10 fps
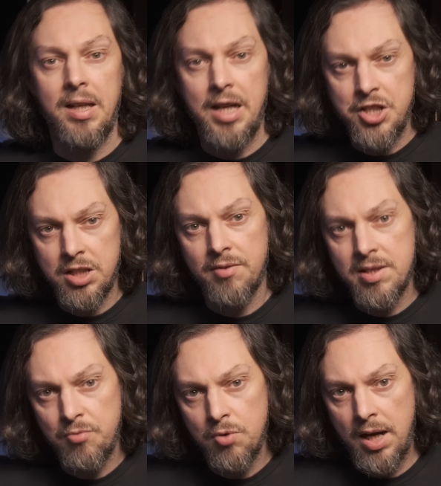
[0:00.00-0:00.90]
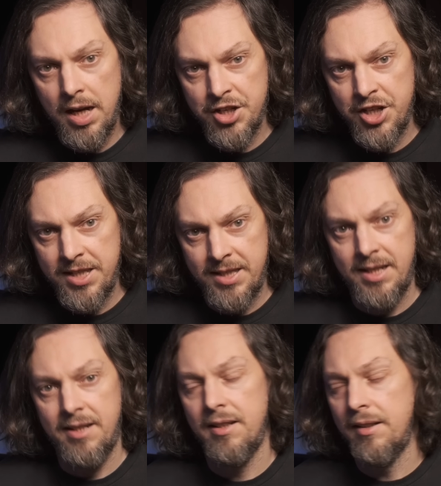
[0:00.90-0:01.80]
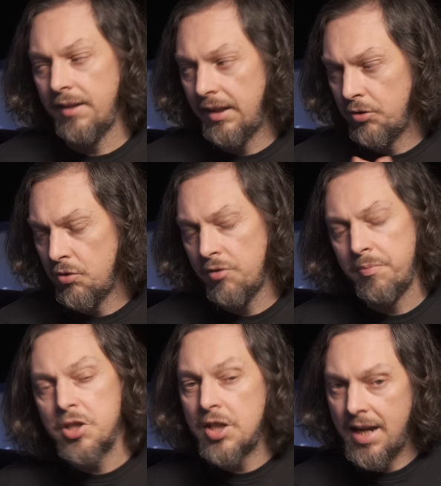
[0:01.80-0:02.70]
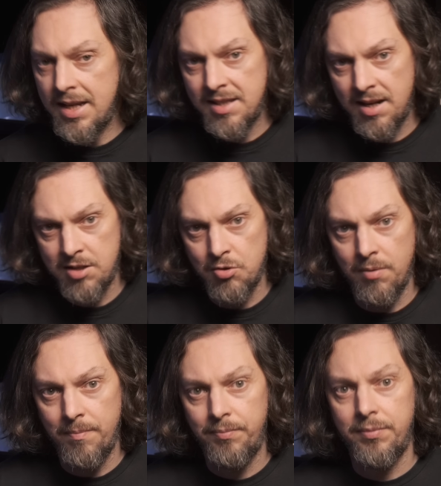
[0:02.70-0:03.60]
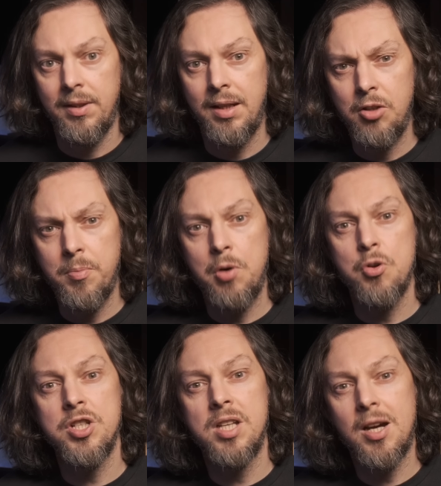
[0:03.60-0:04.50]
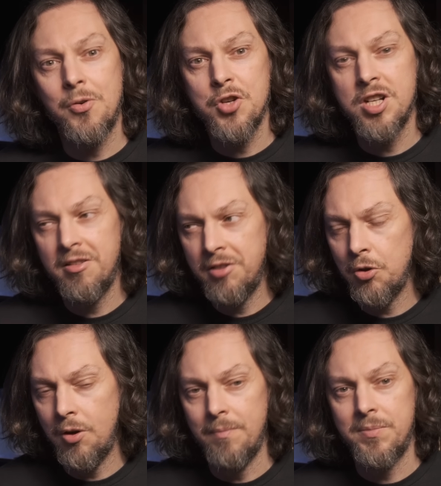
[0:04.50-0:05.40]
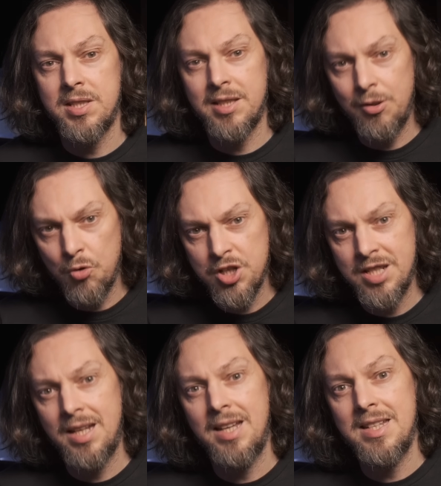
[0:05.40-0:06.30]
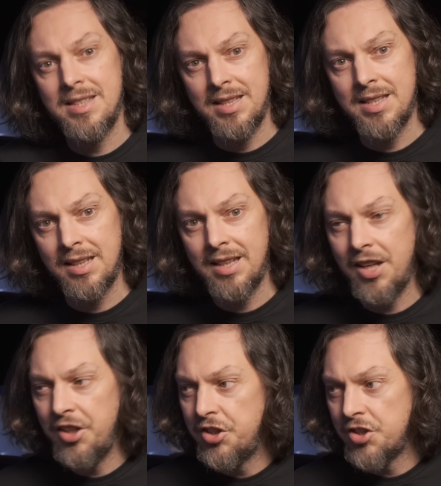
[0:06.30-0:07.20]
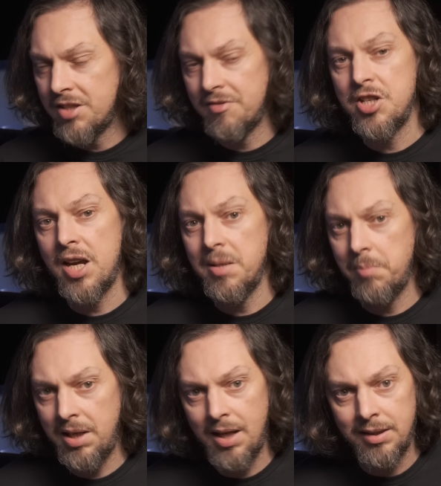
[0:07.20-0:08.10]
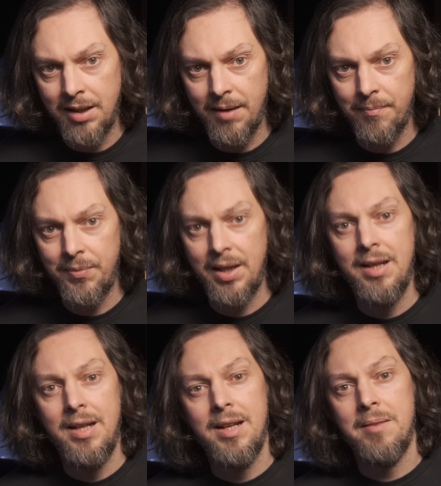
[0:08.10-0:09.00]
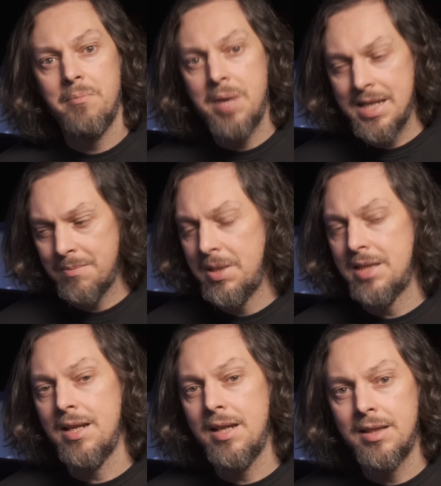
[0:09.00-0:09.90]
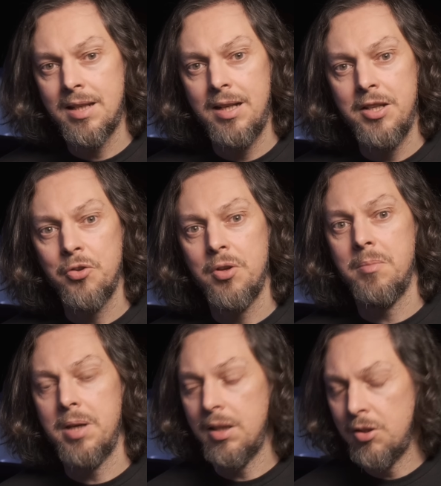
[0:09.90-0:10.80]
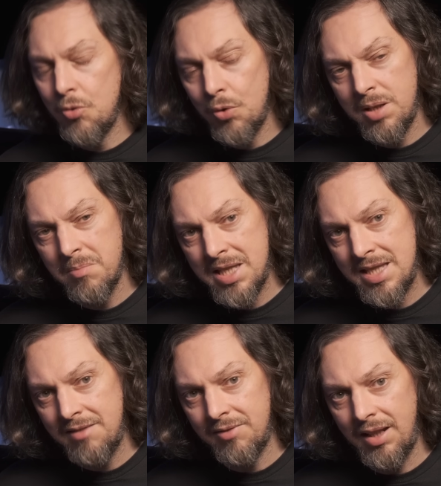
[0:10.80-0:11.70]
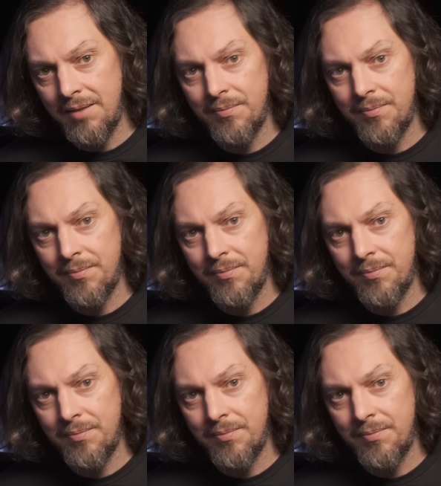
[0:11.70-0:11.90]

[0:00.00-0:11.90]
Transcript: Качество звука 6. Оно впечатляет сразу. Оно похоже на хорошее вино, сложное, изысканное и чрезвычайно приятное. Бас быстрый и контролируемый, но не массивный.